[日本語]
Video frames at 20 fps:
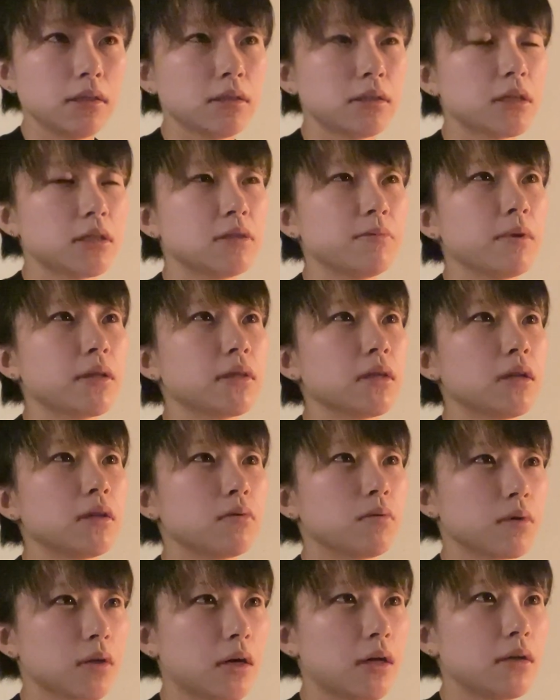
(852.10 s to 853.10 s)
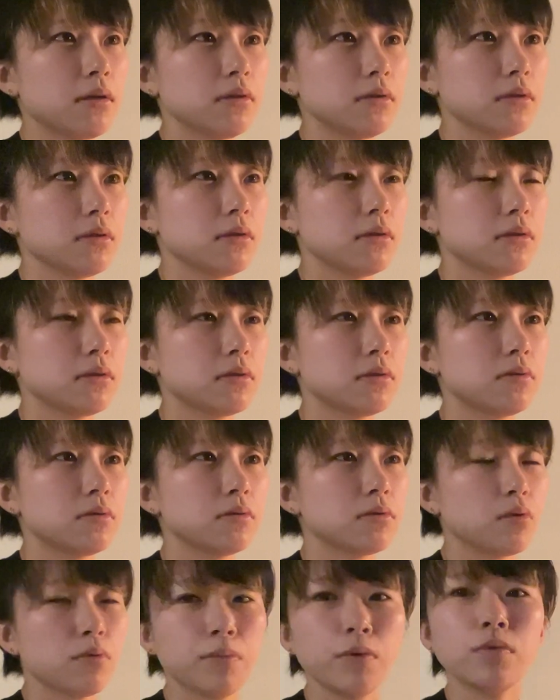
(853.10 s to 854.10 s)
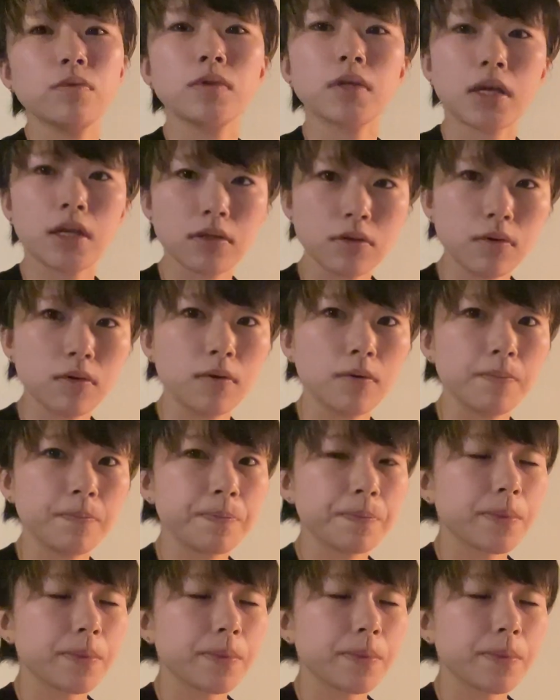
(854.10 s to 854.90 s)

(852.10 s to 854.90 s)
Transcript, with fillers: てしまったりとかすると思うんだけど、